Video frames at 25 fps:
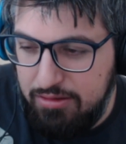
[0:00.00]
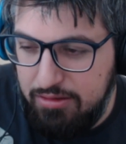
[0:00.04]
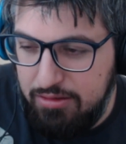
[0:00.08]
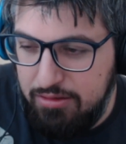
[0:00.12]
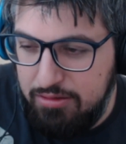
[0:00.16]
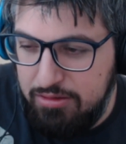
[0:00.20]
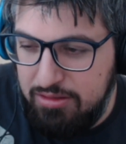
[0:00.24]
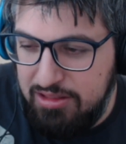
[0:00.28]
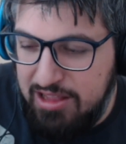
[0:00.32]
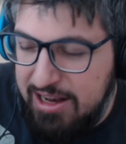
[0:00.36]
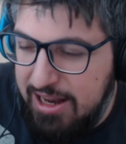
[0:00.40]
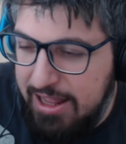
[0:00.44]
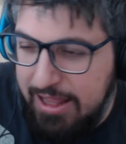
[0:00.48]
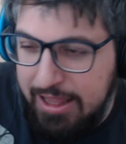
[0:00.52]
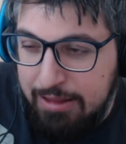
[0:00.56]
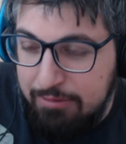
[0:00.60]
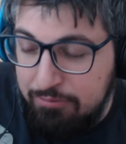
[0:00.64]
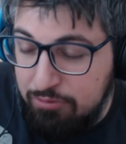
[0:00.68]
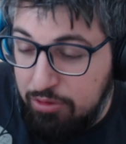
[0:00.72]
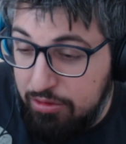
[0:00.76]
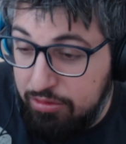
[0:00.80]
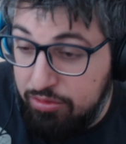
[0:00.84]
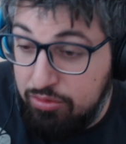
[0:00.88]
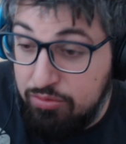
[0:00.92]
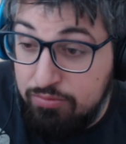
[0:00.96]
darei
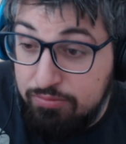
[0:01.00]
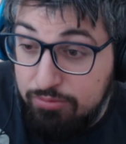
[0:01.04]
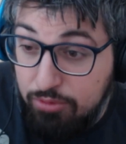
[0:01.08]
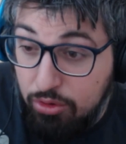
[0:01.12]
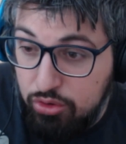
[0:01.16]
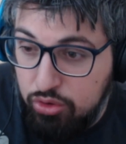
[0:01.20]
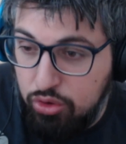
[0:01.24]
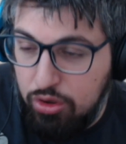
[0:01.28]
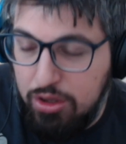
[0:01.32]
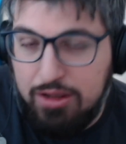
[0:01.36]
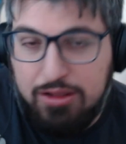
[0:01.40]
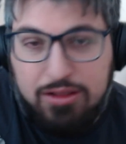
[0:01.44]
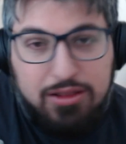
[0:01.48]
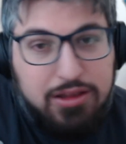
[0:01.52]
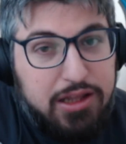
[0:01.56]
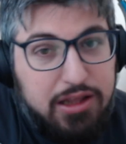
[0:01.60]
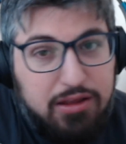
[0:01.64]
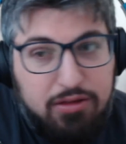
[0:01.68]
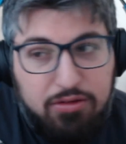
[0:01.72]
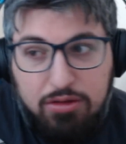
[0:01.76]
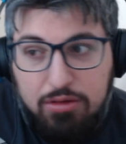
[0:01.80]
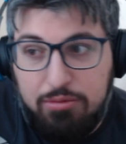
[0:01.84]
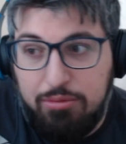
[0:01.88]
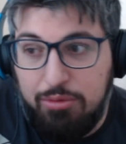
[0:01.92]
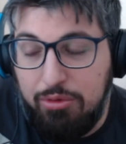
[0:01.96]
quasi un voto
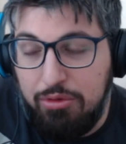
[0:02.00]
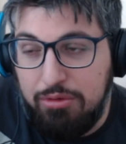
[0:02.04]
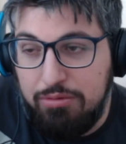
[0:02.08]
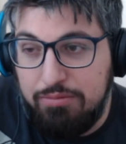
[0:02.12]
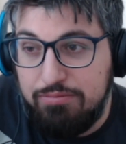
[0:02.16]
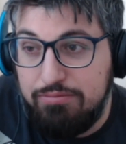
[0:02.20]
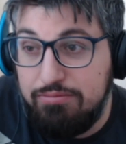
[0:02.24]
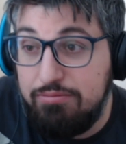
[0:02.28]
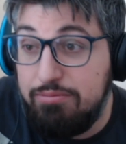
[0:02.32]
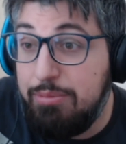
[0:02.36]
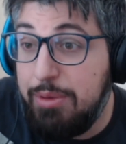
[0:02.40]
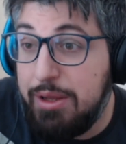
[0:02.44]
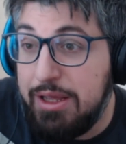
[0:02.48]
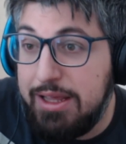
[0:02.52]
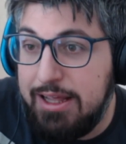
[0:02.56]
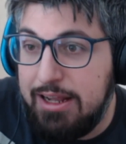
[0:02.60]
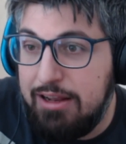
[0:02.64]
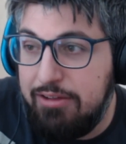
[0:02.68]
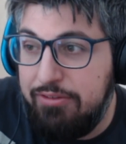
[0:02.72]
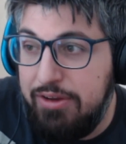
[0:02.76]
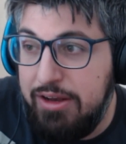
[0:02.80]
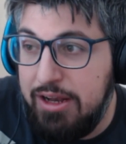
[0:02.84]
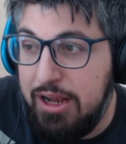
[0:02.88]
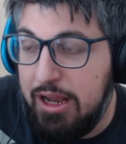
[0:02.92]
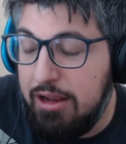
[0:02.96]
altissimo, perché
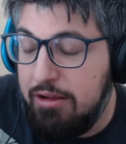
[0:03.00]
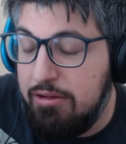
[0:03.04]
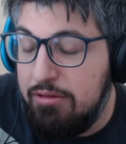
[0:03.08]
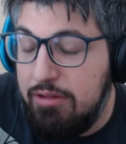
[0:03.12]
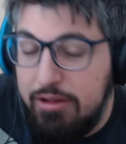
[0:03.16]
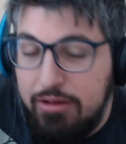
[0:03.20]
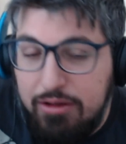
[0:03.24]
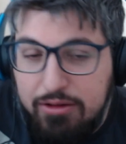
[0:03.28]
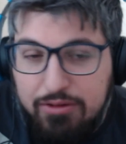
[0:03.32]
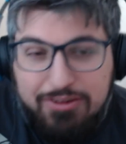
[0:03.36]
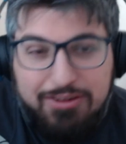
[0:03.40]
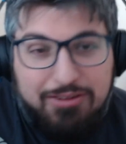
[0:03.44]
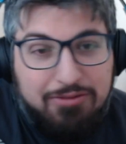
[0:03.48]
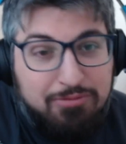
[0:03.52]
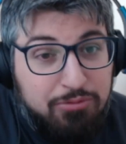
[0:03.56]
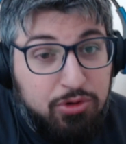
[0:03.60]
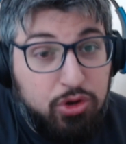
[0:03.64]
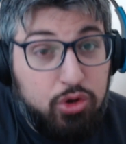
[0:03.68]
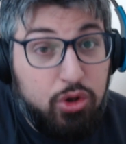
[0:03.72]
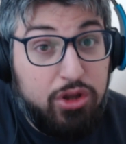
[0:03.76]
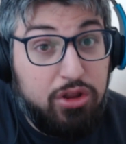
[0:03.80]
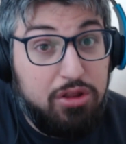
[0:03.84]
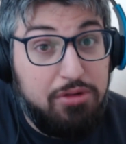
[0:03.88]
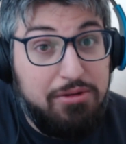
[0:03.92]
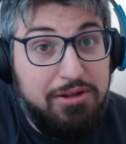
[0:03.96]
alla fine un
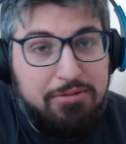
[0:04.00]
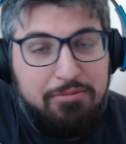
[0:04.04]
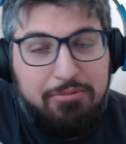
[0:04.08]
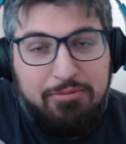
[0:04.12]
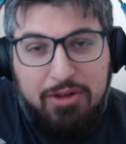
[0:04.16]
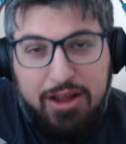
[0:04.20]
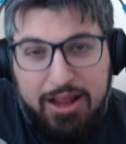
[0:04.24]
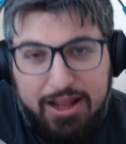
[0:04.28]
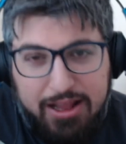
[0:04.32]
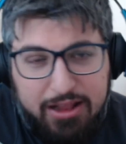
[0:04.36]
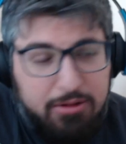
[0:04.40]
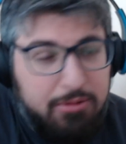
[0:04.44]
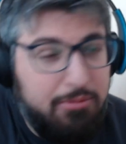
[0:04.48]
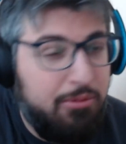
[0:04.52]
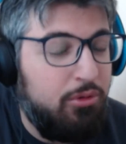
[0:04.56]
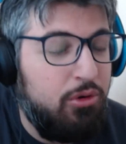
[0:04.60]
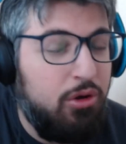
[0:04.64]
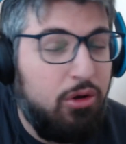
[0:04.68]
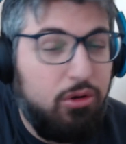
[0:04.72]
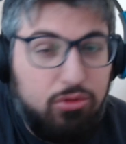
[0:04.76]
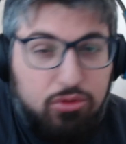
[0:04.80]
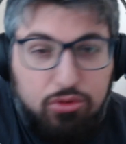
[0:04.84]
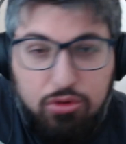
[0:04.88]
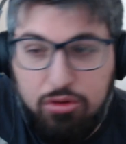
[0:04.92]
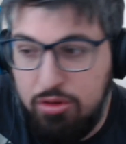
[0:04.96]
voto alto è un
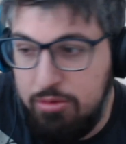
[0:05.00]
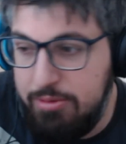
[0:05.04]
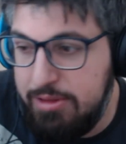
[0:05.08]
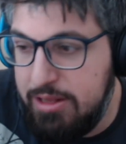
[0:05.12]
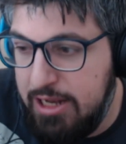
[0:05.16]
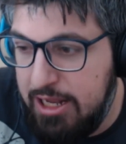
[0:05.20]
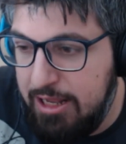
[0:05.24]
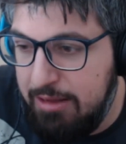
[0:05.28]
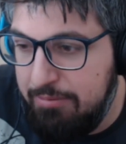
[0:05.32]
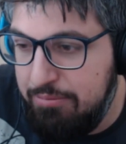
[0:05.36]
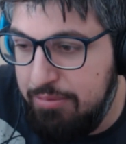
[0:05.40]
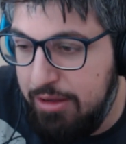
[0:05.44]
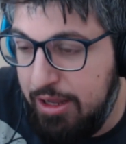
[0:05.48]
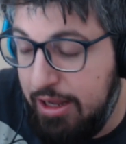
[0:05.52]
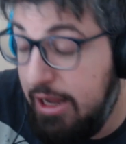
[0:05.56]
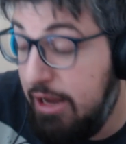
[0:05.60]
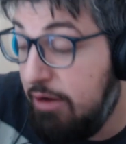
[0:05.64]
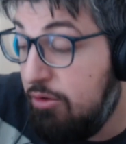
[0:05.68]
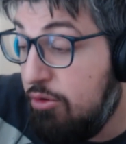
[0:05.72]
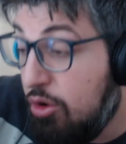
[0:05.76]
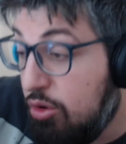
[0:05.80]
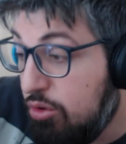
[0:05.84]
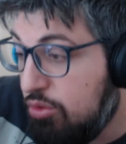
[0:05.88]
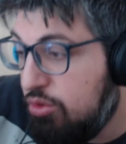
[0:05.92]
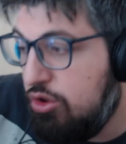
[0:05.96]
8, si metterebbe, è
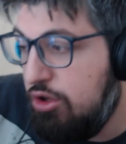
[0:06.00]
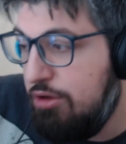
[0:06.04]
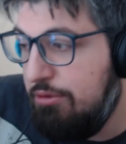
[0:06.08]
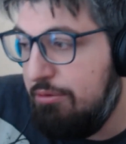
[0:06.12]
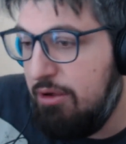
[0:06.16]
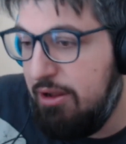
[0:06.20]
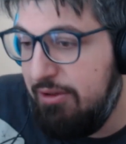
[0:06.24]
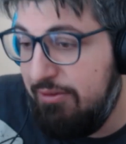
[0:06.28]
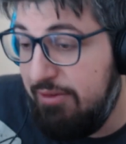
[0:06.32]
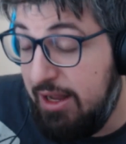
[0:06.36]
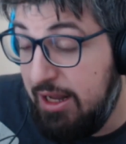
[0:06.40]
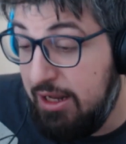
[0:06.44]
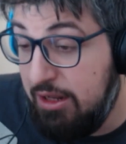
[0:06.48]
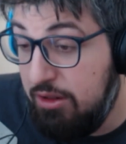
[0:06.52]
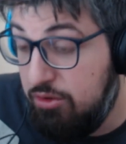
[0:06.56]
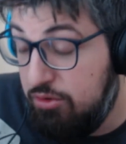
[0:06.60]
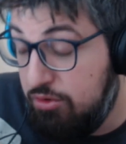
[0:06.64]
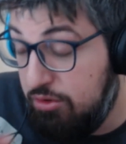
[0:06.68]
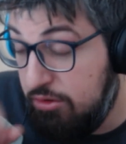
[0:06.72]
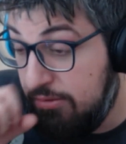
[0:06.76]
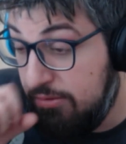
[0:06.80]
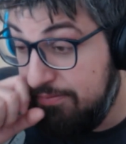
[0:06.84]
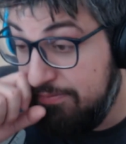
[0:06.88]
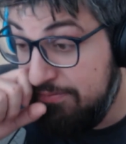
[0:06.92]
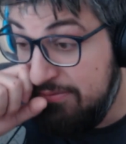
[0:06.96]
un ottimo
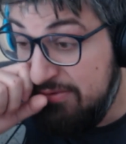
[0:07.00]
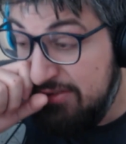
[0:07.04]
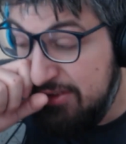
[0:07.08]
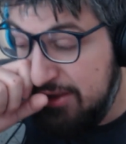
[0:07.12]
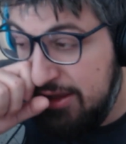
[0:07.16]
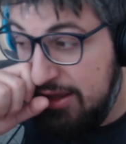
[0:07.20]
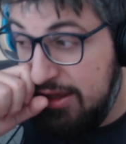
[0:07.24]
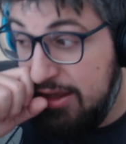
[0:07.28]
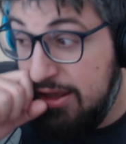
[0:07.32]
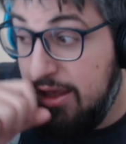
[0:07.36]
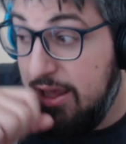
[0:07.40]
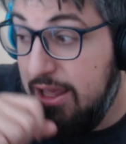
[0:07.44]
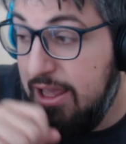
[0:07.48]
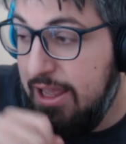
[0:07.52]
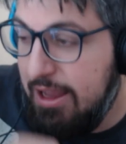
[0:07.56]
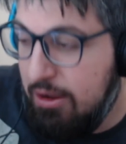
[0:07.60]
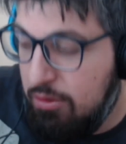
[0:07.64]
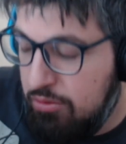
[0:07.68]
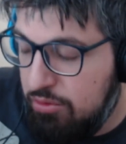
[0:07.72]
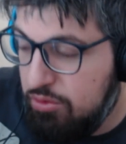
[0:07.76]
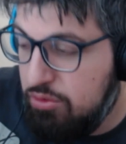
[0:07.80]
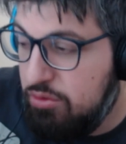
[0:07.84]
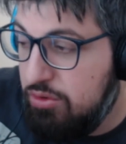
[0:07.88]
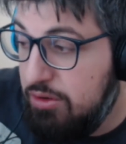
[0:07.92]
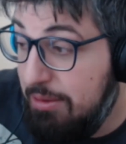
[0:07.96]
evento, è
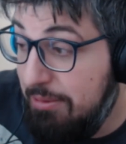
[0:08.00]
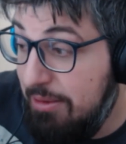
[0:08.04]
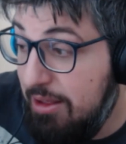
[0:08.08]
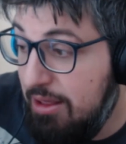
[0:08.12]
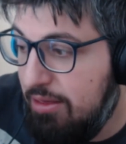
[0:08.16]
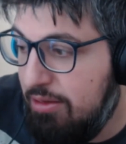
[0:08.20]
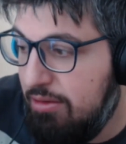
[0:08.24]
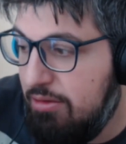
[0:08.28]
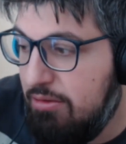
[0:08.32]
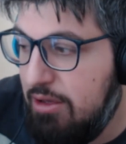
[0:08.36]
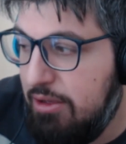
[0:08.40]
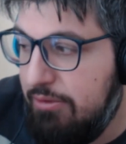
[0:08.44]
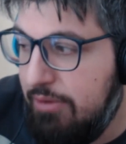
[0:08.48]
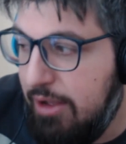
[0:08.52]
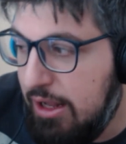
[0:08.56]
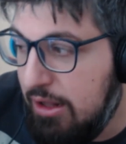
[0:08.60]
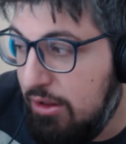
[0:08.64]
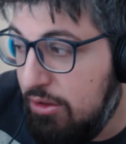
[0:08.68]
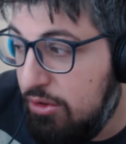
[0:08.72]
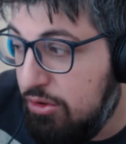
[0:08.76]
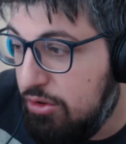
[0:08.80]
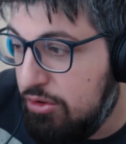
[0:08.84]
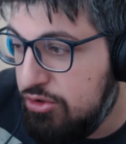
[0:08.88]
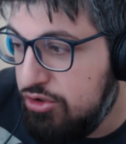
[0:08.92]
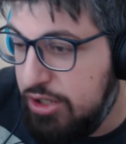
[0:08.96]
un ottimissimo
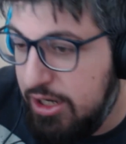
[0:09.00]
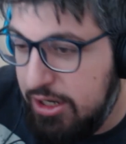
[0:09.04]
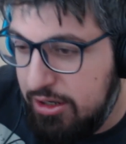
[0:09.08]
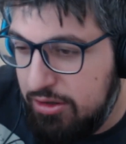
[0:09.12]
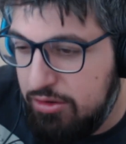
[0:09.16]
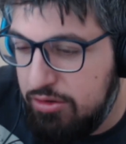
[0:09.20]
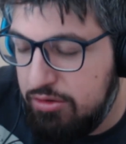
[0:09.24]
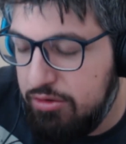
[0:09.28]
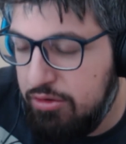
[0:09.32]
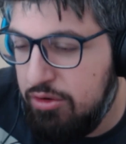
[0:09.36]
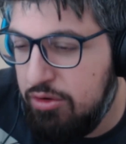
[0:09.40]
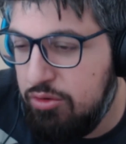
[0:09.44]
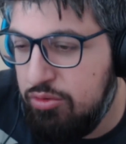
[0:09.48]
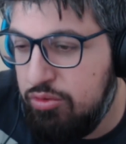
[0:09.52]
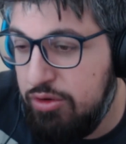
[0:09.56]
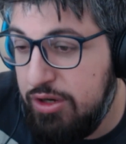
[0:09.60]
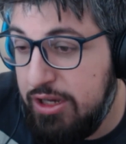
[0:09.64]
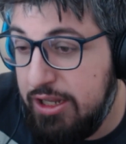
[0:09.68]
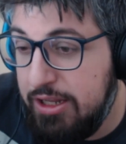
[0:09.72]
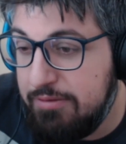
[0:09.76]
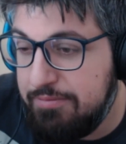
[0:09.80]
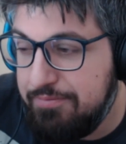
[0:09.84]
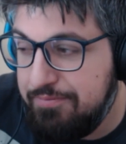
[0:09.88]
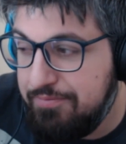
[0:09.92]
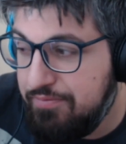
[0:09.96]
evento. Certo, ci sono
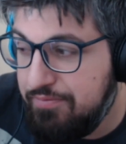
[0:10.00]
alcuni